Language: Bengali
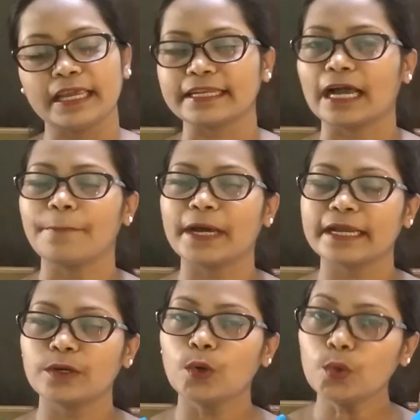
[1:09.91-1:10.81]
এটা আমার
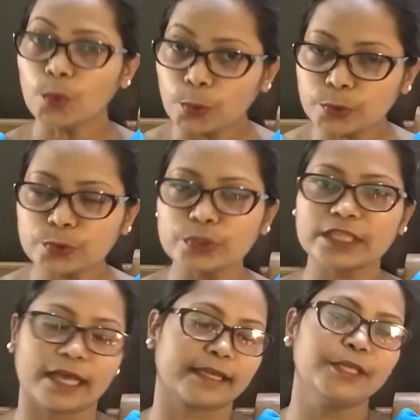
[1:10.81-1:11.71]
অনুরোধ
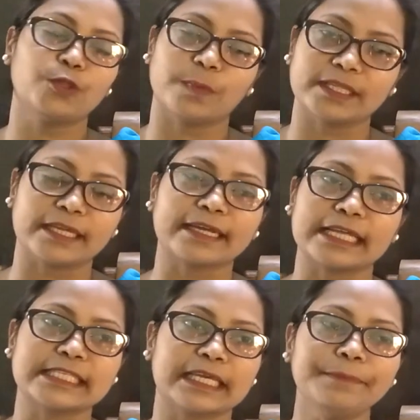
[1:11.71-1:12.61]
থাকে তোমাদের
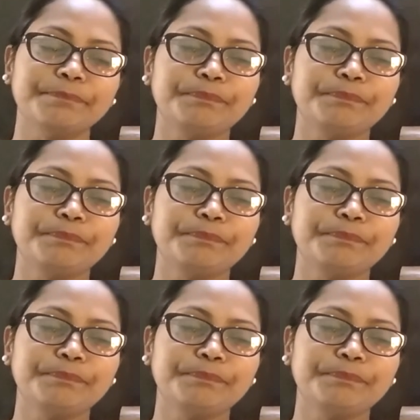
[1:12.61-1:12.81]
কাছে